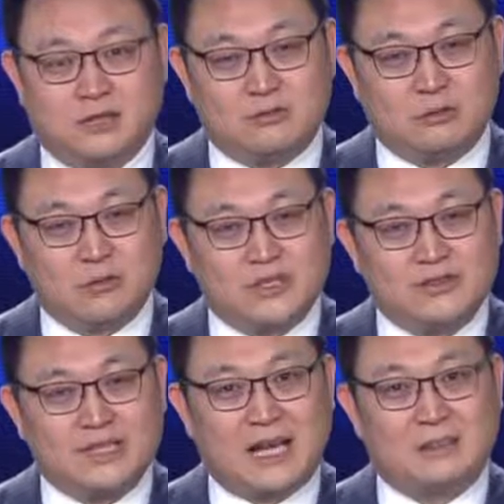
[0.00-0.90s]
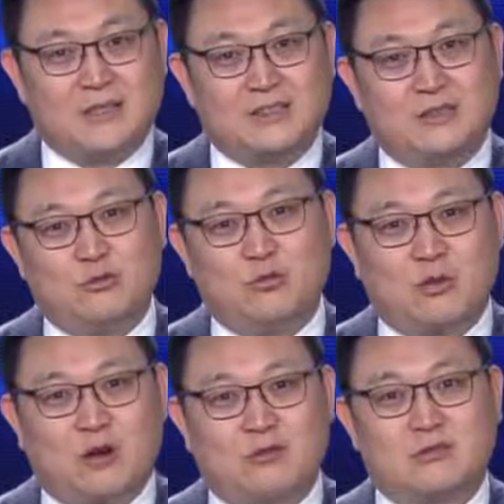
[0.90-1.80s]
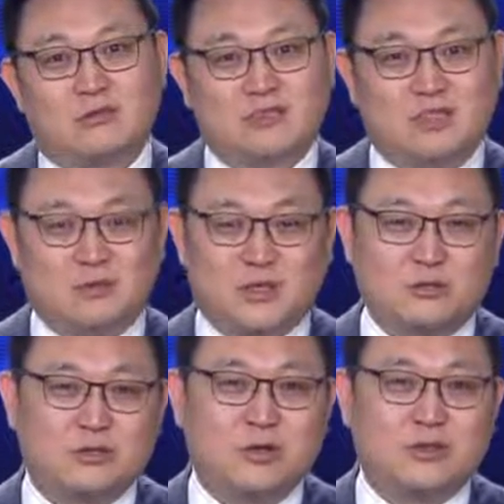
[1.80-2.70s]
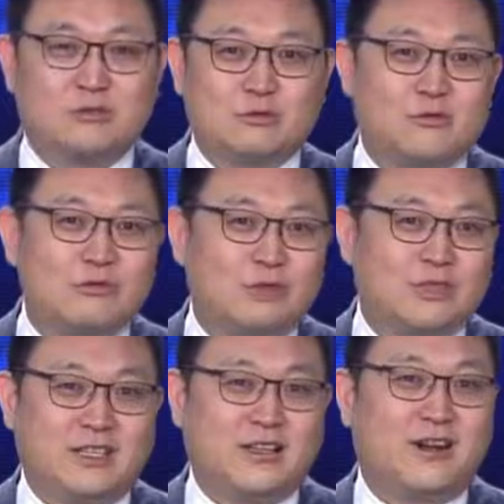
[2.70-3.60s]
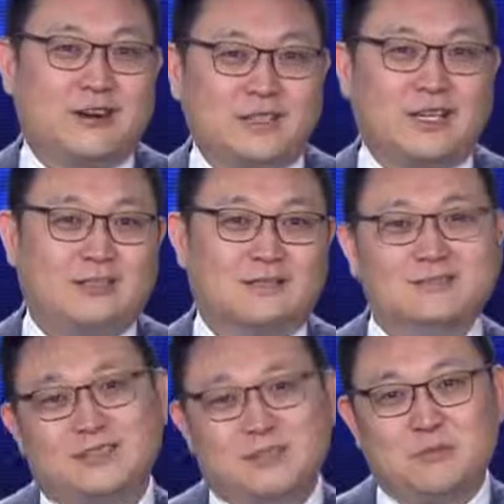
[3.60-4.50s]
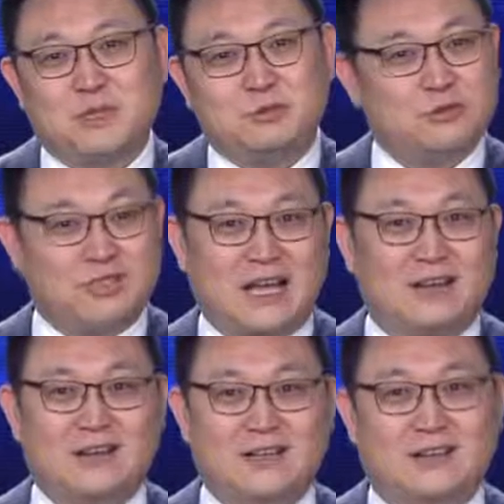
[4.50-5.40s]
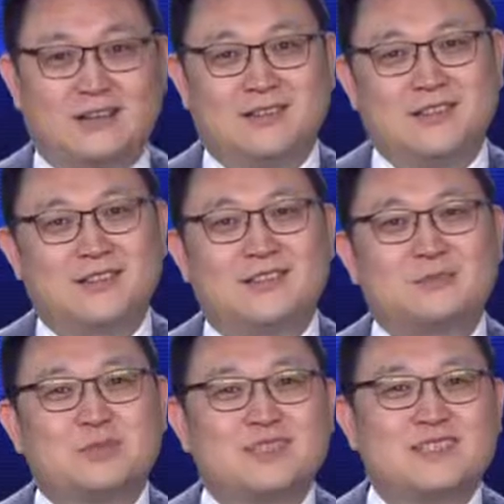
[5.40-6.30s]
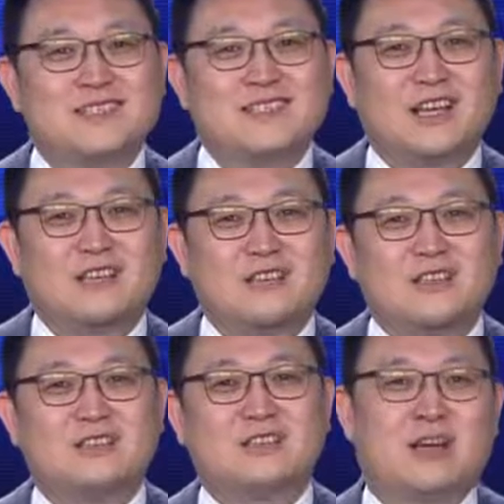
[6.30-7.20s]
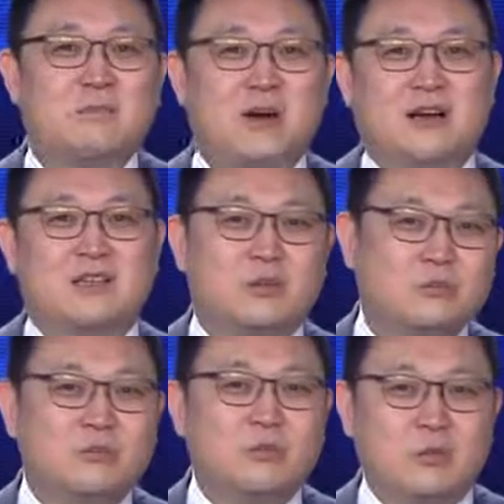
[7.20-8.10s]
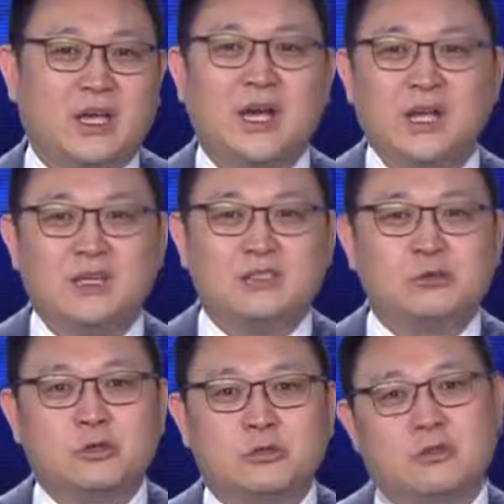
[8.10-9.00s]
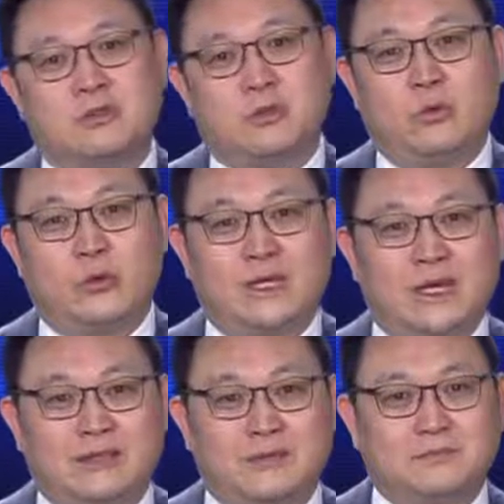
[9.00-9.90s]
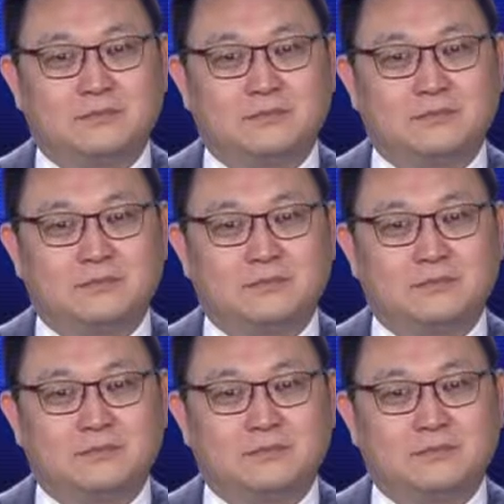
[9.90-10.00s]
我们下面那些五毛，你们说中国挺好的。 你们去哪里了？是不是现在正在忙着扑灭996的火焰呢？